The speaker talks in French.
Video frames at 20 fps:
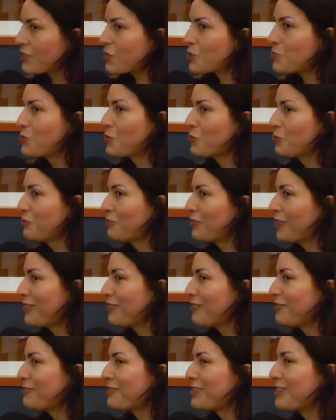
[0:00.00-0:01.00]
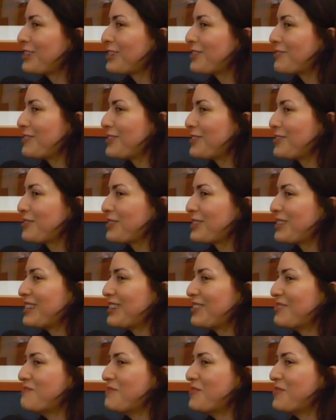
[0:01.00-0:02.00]
Je me tourne vers euh, Vigan Chervagnan, qui
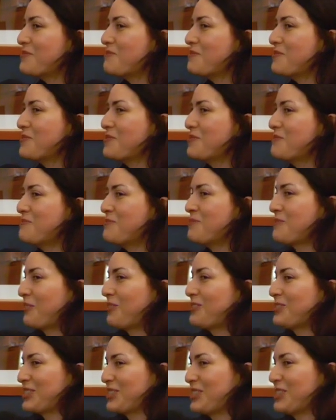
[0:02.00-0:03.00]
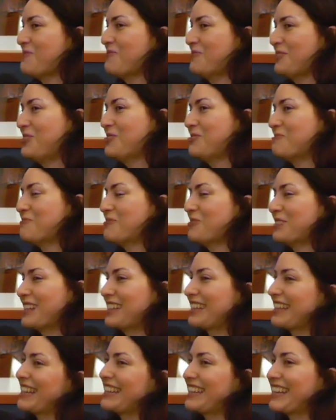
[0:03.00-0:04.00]
est le, le, grand cinéphile de mon
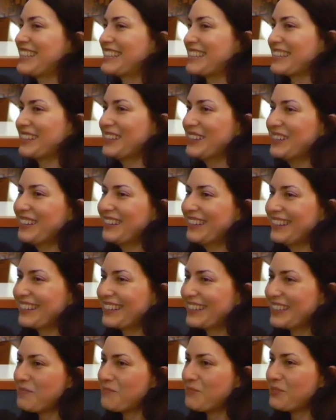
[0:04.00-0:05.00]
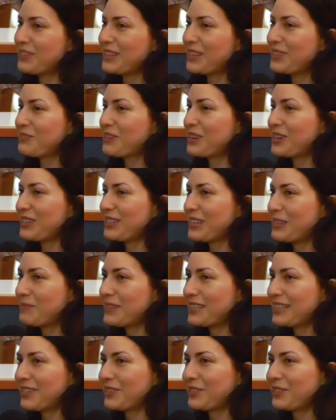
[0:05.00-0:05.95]
internet, qui peut-être doit connaître parce